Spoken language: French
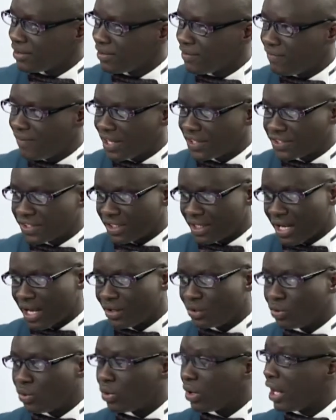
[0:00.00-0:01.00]
face à,
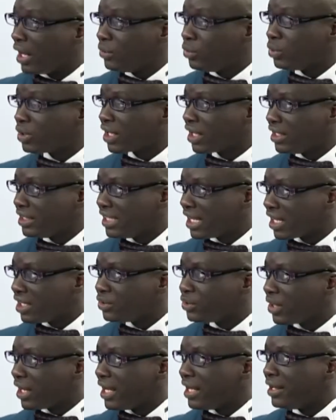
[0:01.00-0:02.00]
d'autres candidats qui
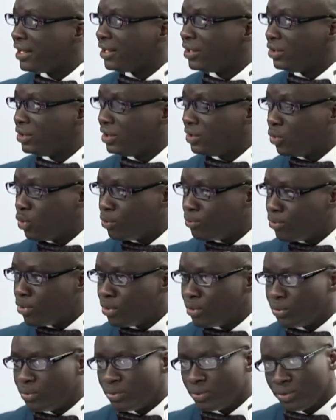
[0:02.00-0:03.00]
seraient
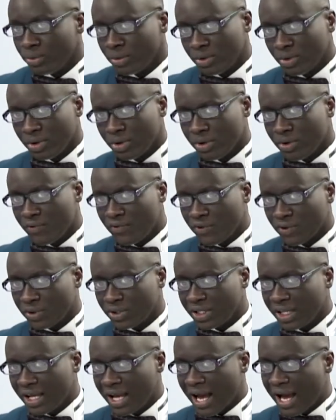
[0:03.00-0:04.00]
devenus euh,
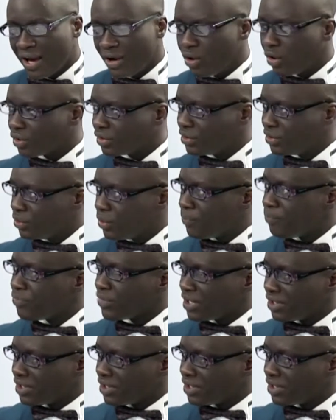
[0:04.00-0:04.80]
à leurs yeux.